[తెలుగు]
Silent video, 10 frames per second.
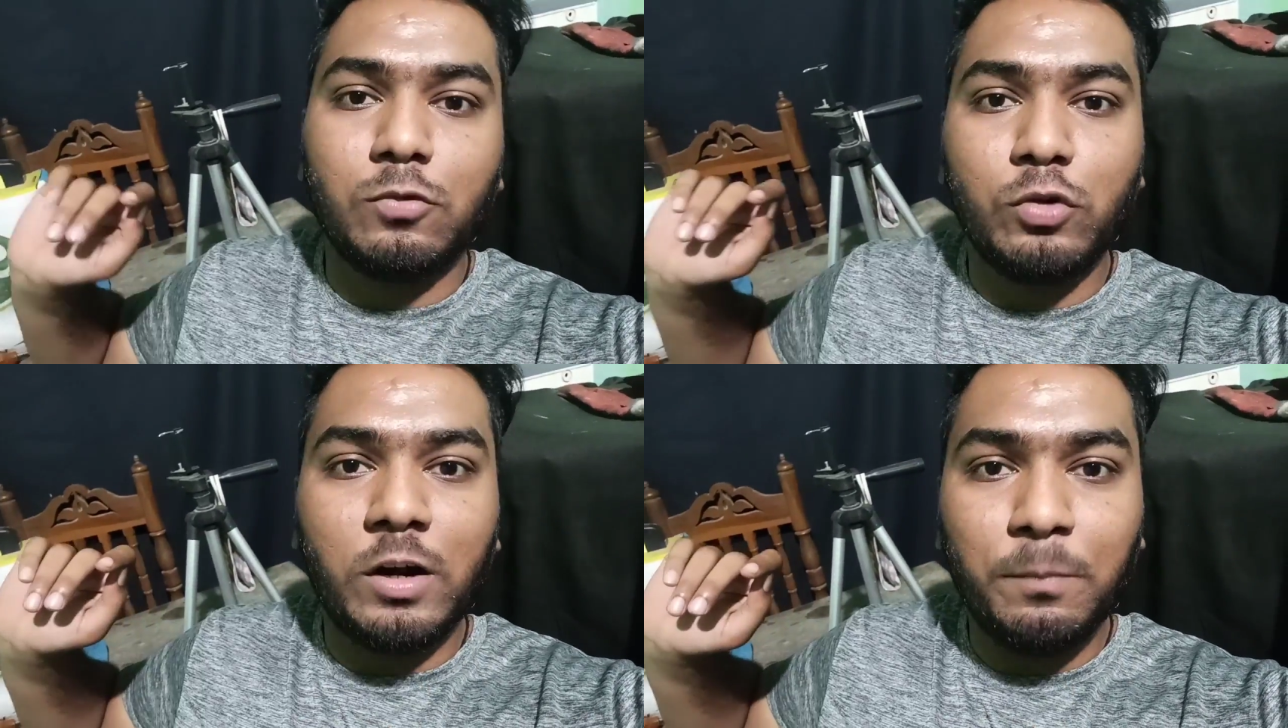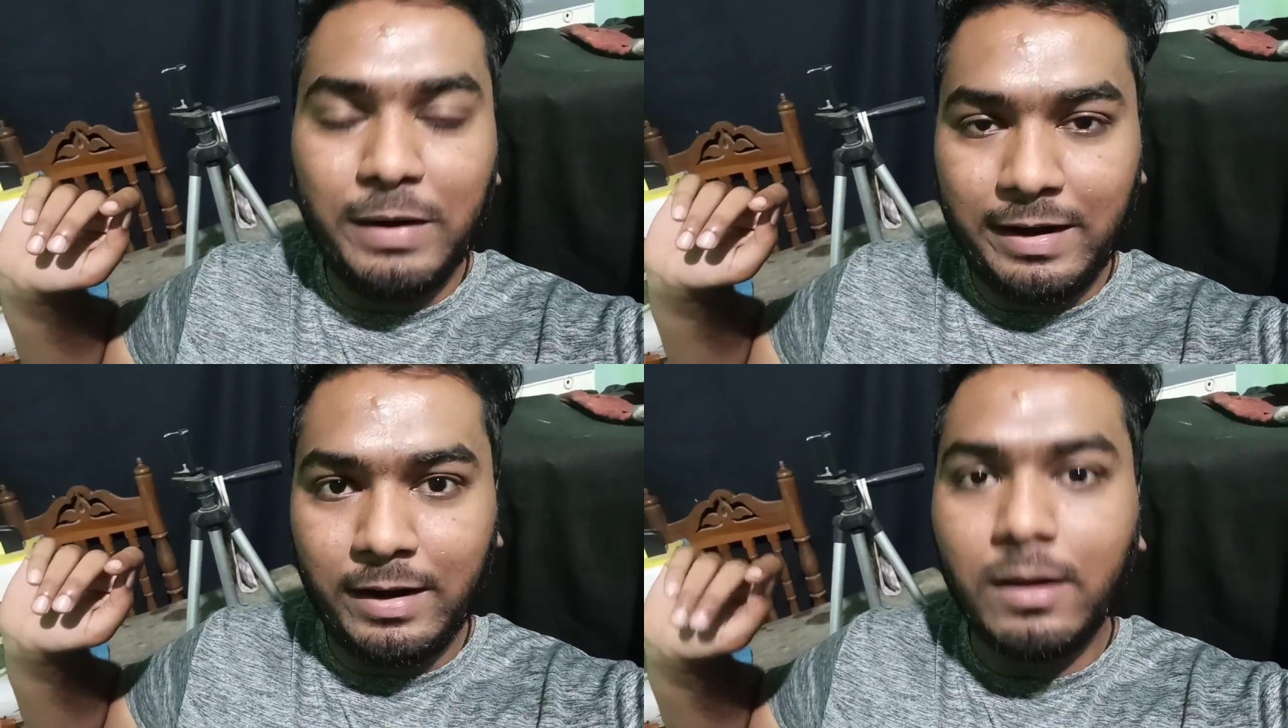ఉండడం
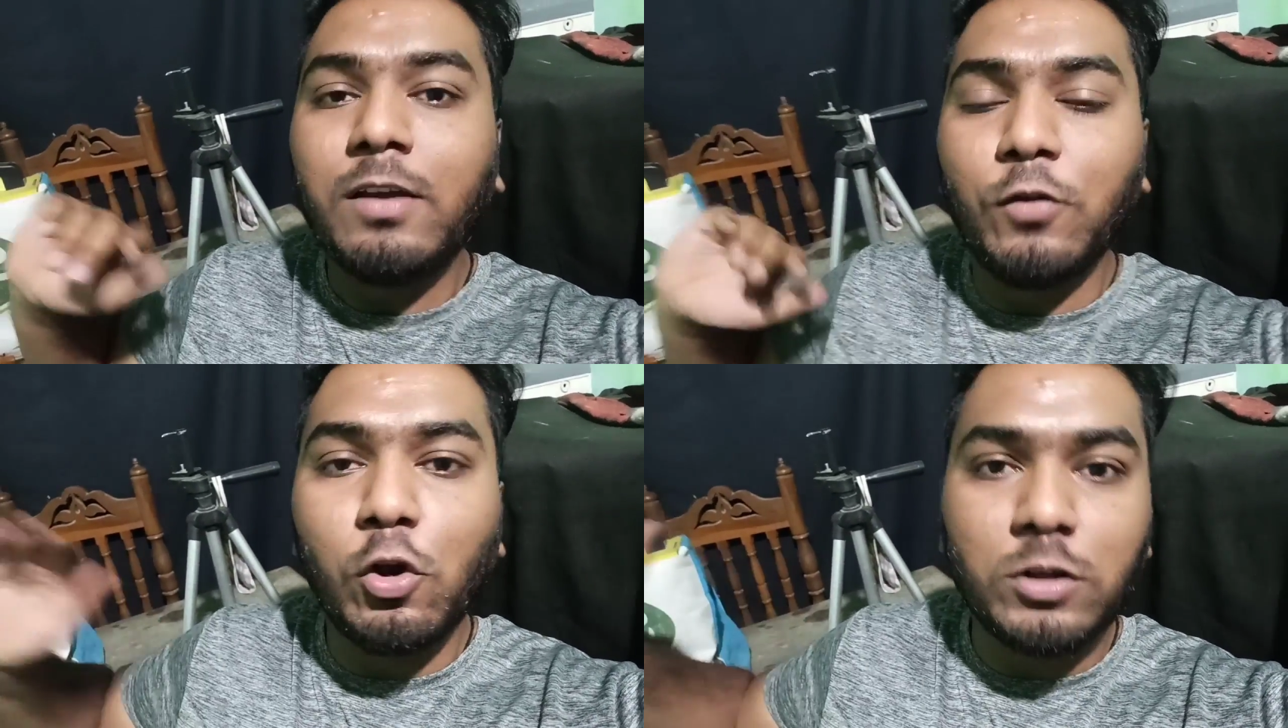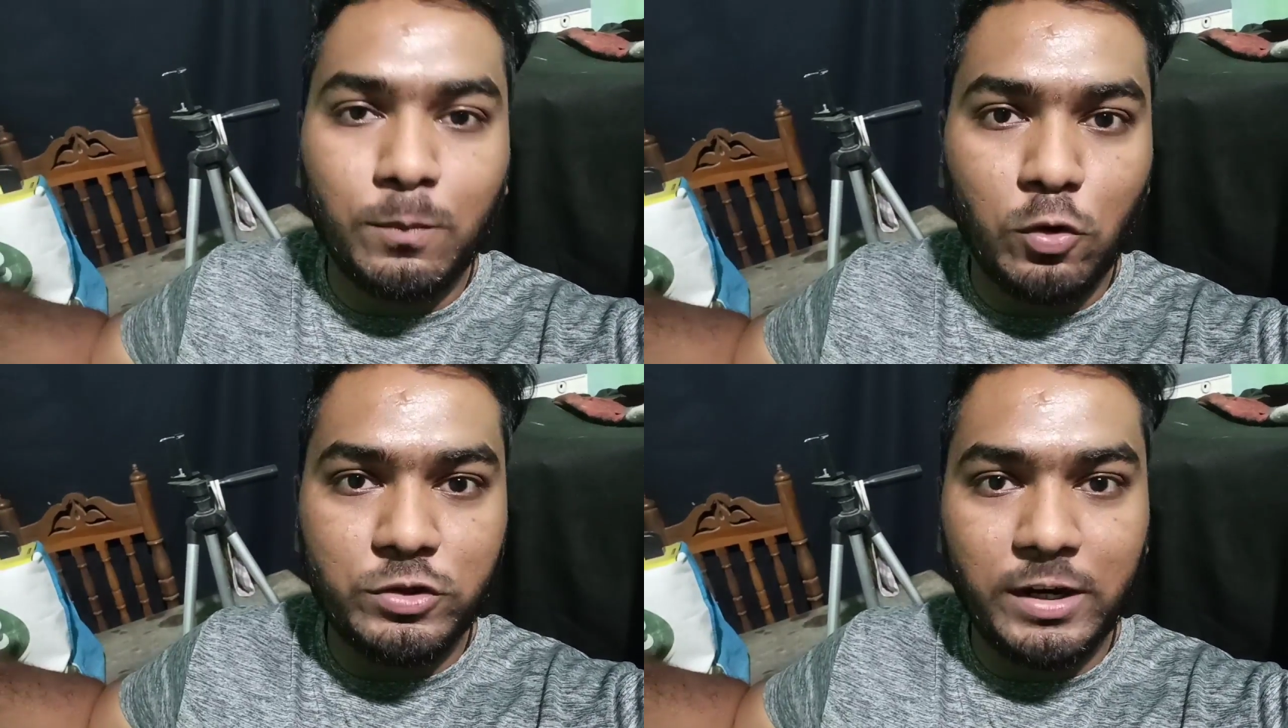బెటర్ అని వీడియోస్
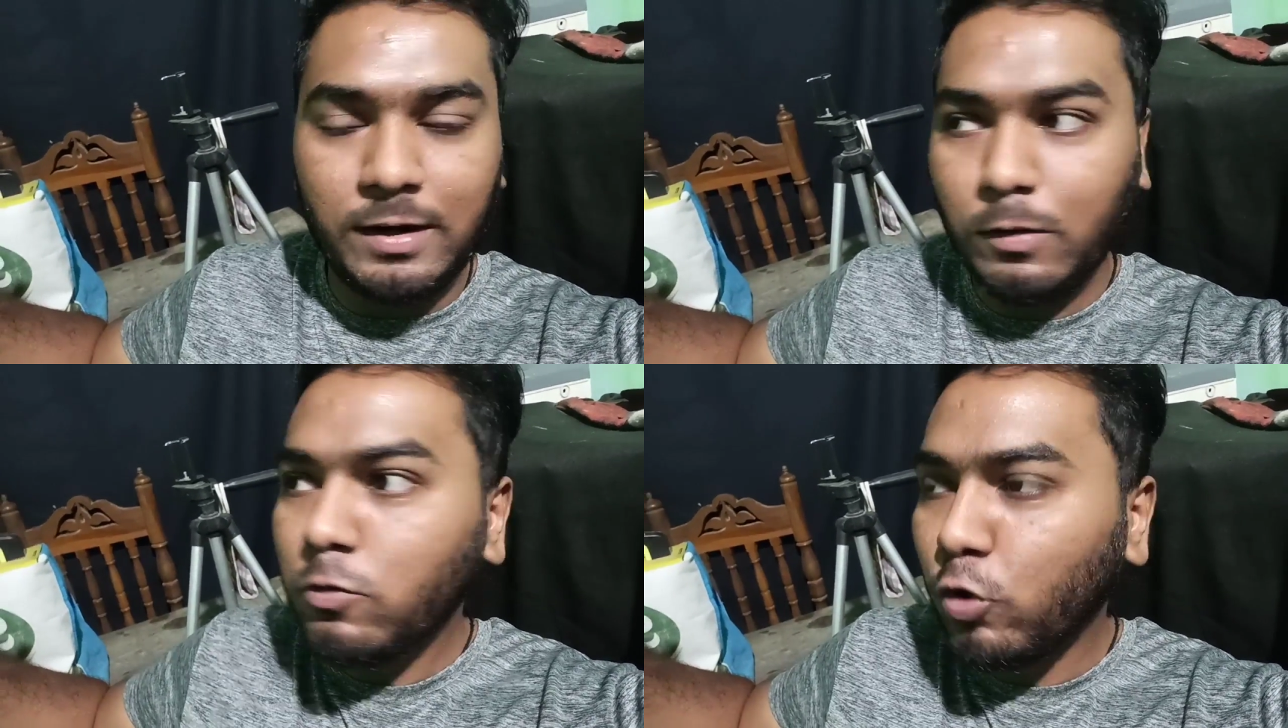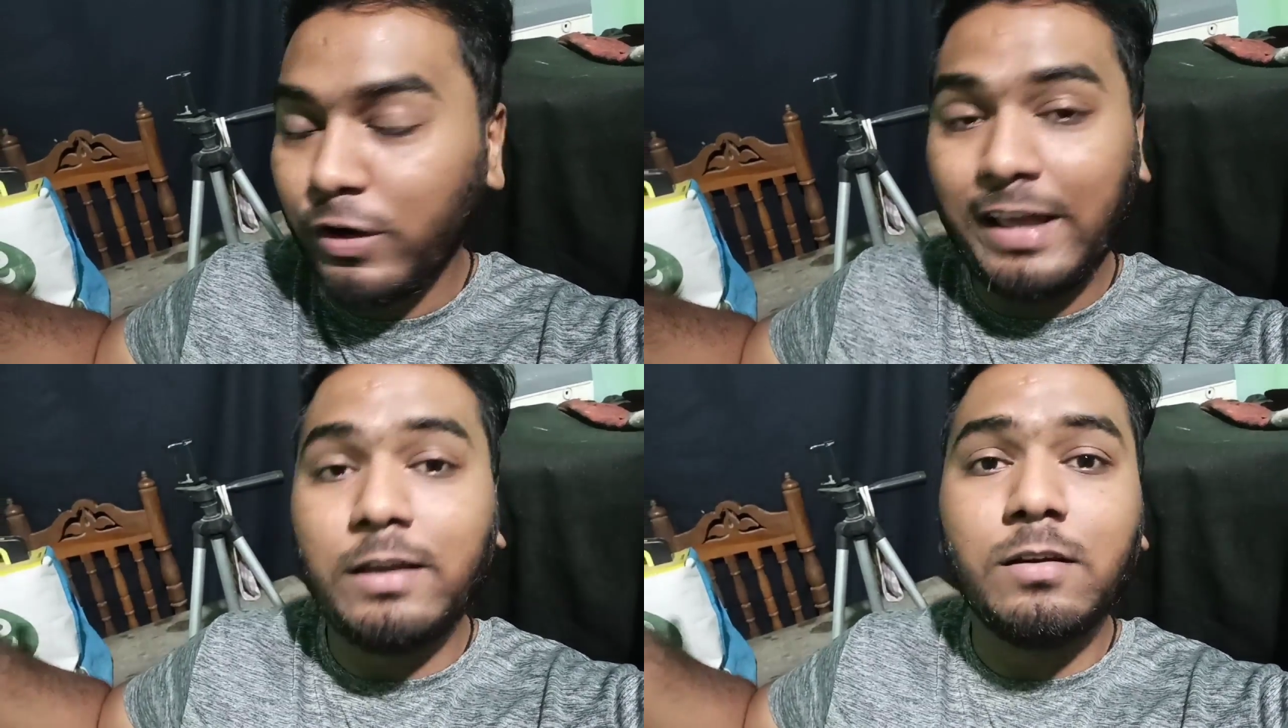అప్లోడ్ చేయట్లేదు సో
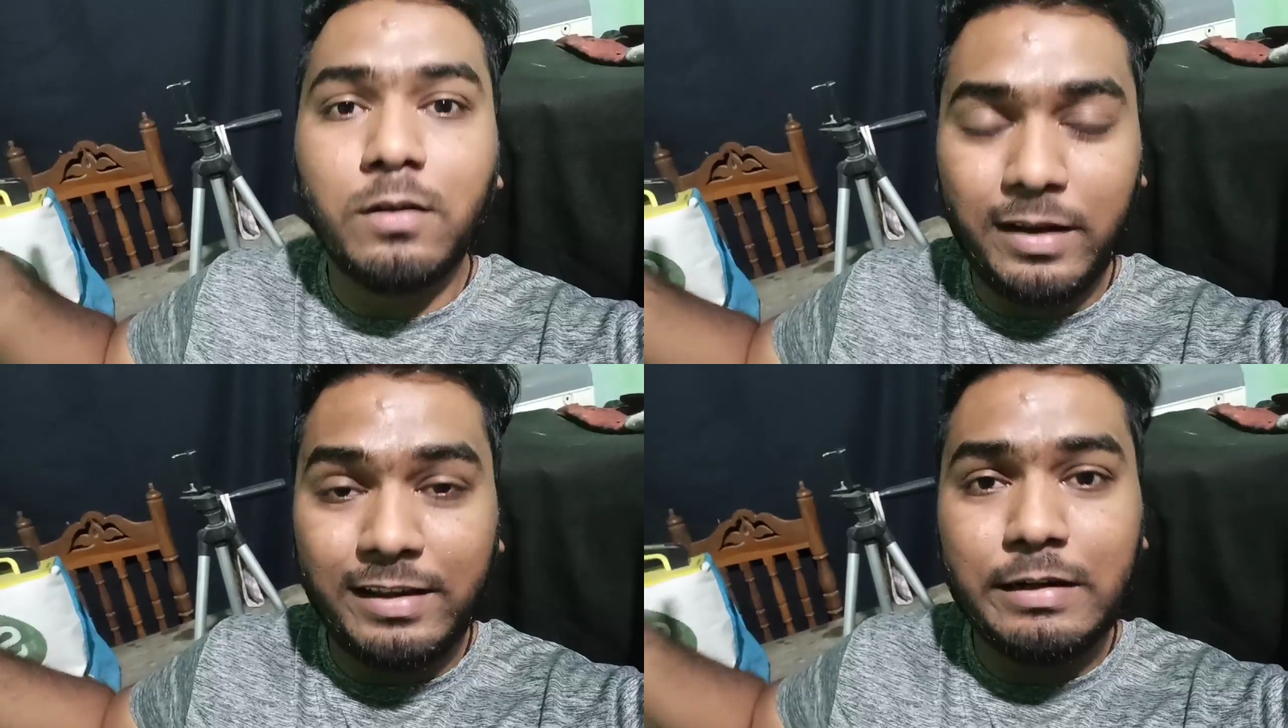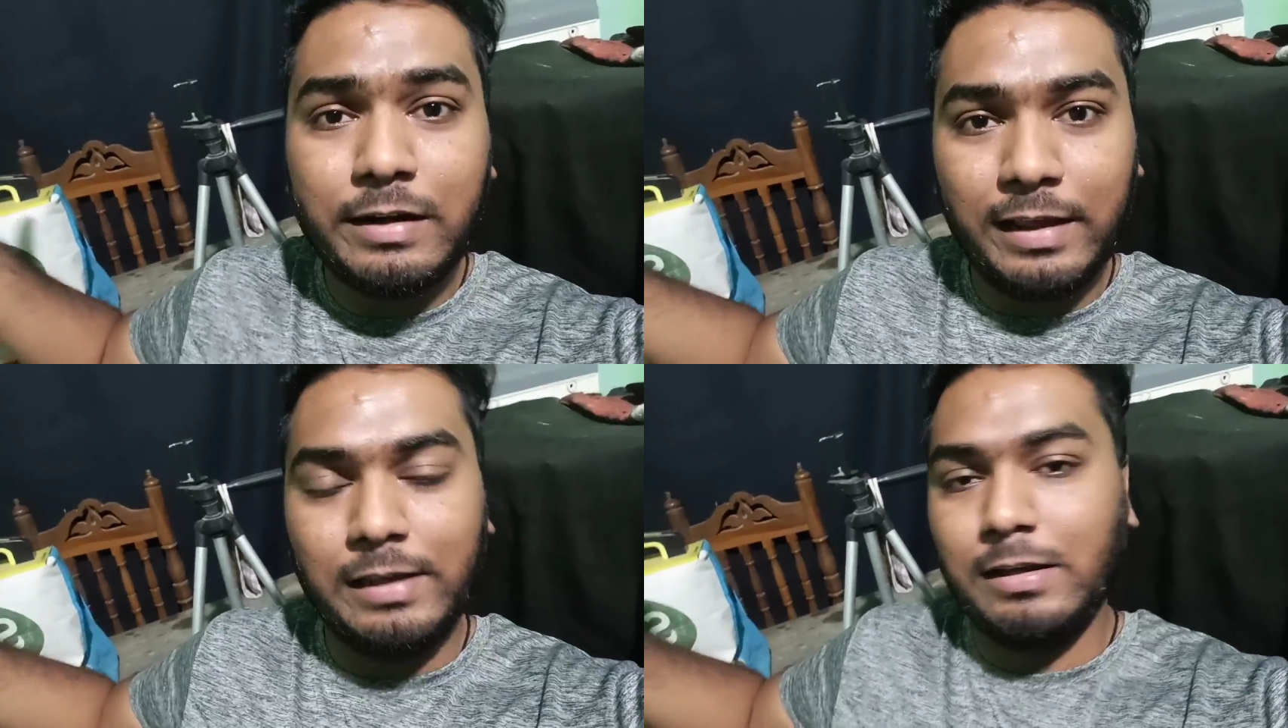ట్రయింగ్ ట్రయింగ్
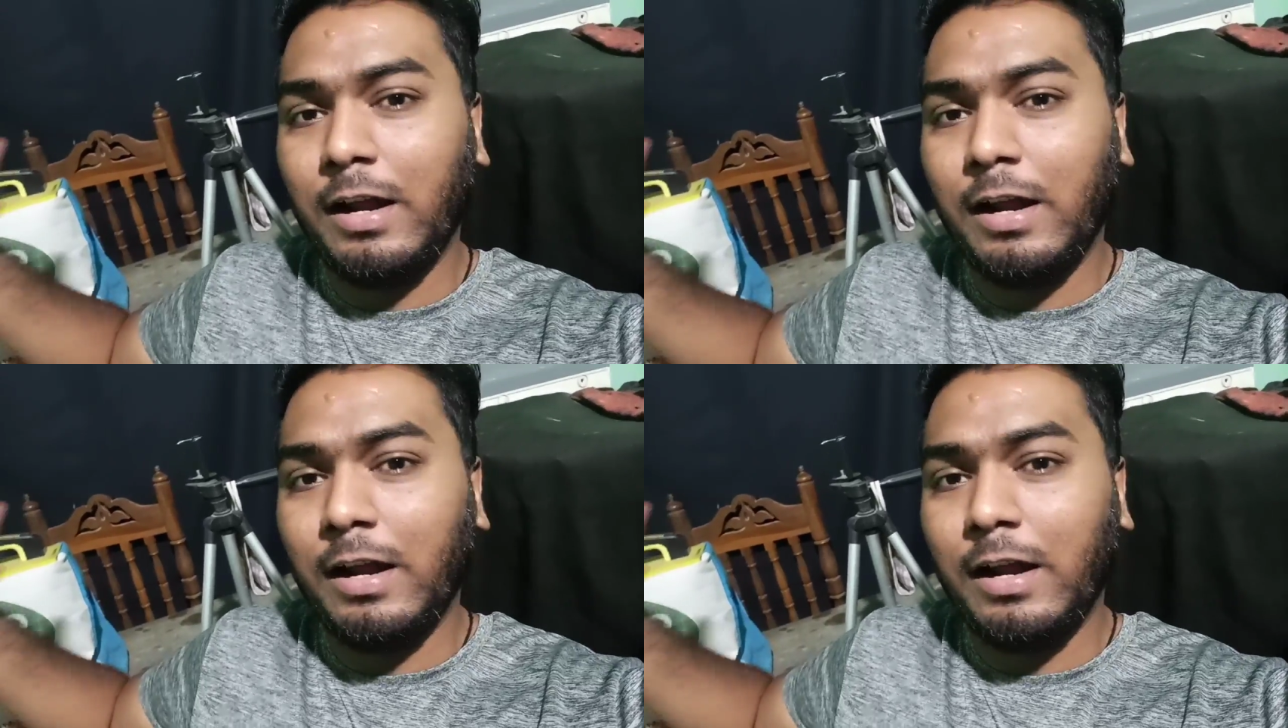ట్రయింగ్